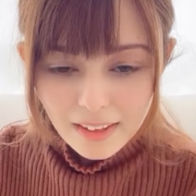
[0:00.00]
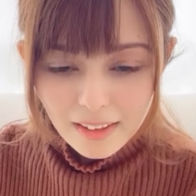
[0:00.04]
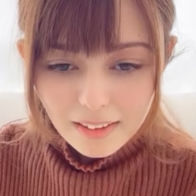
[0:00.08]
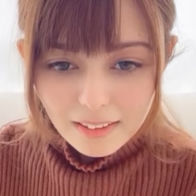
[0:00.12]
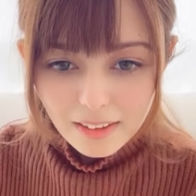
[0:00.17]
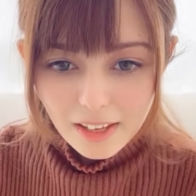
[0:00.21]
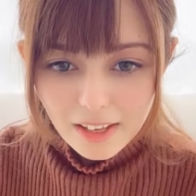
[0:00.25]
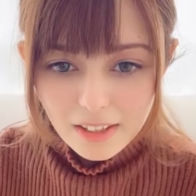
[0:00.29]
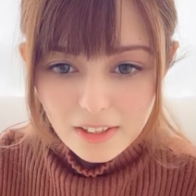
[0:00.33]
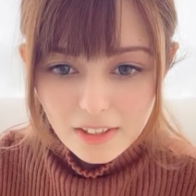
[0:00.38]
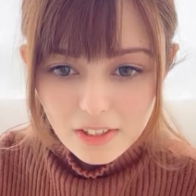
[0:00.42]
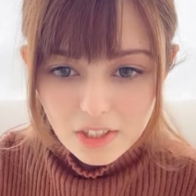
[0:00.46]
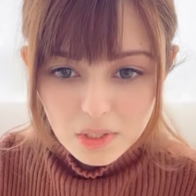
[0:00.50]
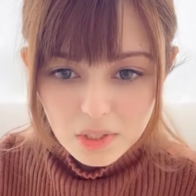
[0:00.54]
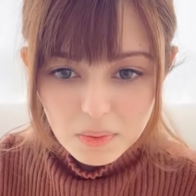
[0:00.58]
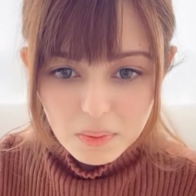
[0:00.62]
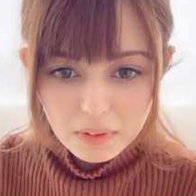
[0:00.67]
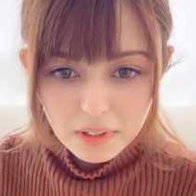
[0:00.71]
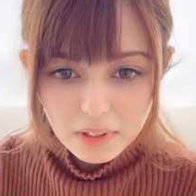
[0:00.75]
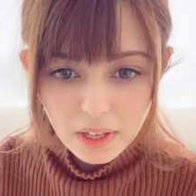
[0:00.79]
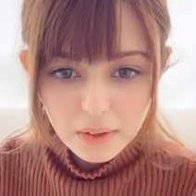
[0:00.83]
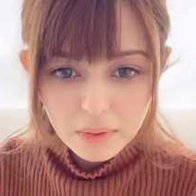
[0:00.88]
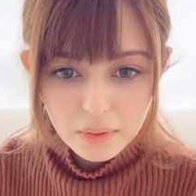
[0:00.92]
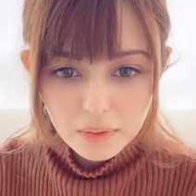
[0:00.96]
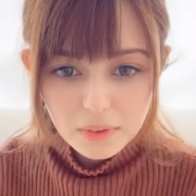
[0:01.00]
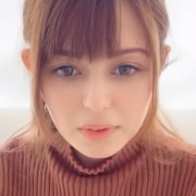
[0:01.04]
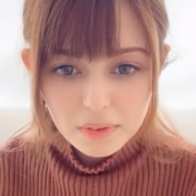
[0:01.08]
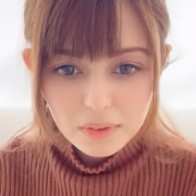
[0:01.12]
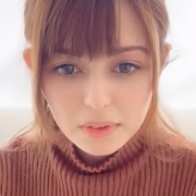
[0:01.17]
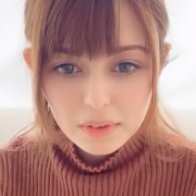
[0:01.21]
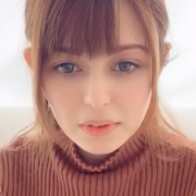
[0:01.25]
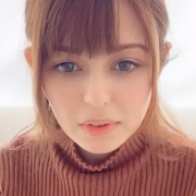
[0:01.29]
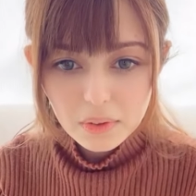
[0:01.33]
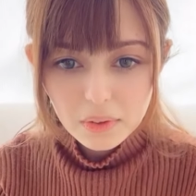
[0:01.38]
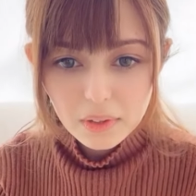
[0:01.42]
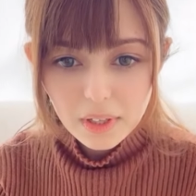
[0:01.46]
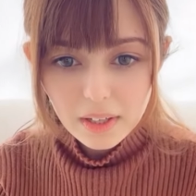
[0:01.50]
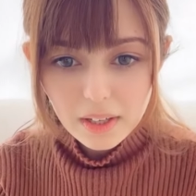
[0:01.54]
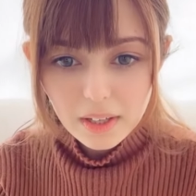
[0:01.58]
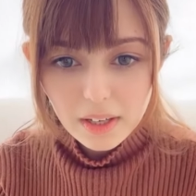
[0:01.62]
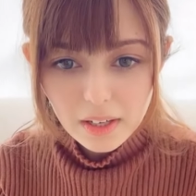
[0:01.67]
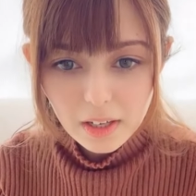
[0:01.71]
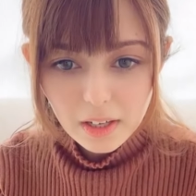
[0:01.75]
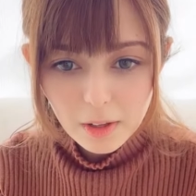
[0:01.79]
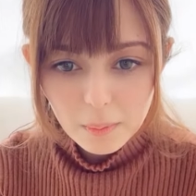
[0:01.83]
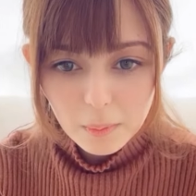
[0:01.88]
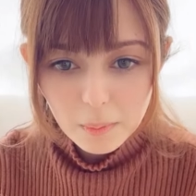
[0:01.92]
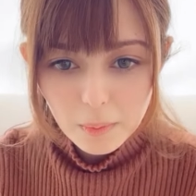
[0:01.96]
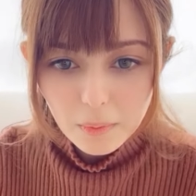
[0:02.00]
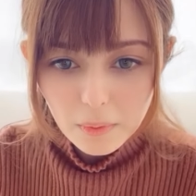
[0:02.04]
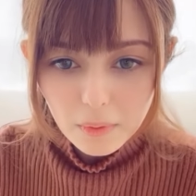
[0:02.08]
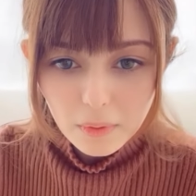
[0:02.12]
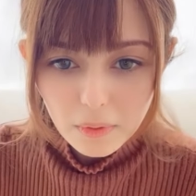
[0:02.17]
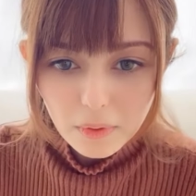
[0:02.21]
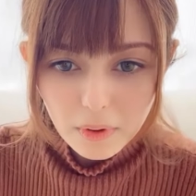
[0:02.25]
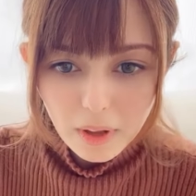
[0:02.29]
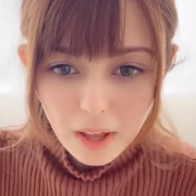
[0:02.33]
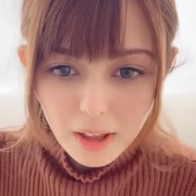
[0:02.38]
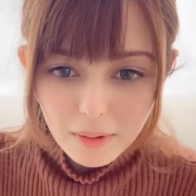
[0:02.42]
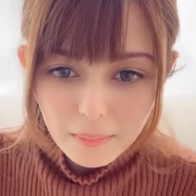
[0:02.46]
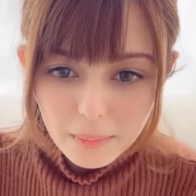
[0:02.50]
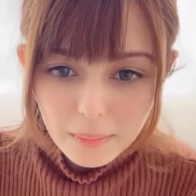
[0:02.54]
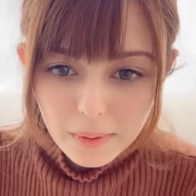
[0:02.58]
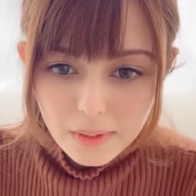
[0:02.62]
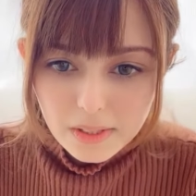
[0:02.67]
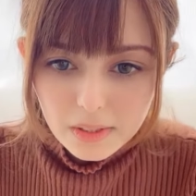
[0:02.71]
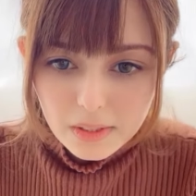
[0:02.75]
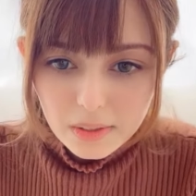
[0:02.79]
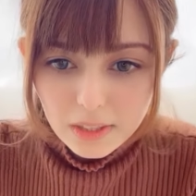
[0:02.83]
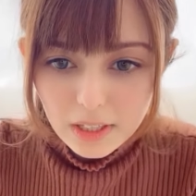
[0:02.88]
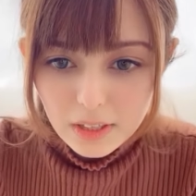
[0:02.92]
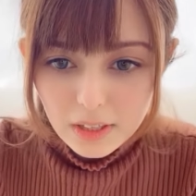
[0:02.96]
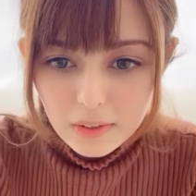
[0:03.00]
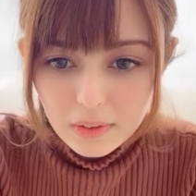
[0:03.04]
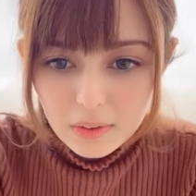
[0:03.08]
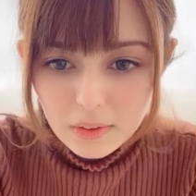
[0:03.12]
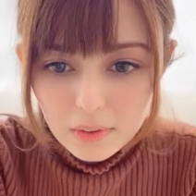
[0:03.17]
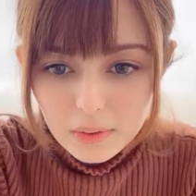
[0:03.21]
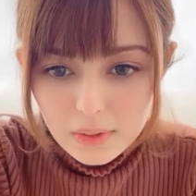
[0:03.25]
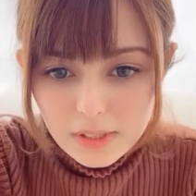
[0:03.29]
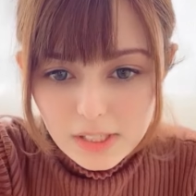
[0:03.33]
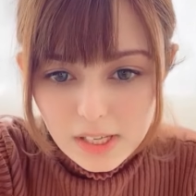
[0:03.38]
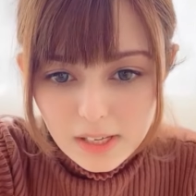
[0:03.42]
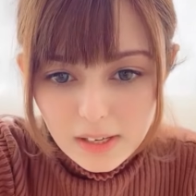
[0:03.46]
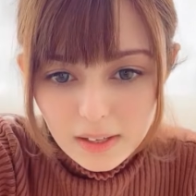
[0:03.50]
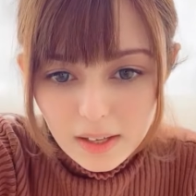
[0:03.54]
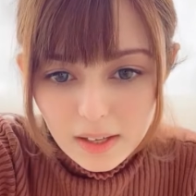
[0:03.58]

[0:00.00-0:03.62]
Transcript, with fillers: あの10系ごとにいつもねストレッチをしてるんです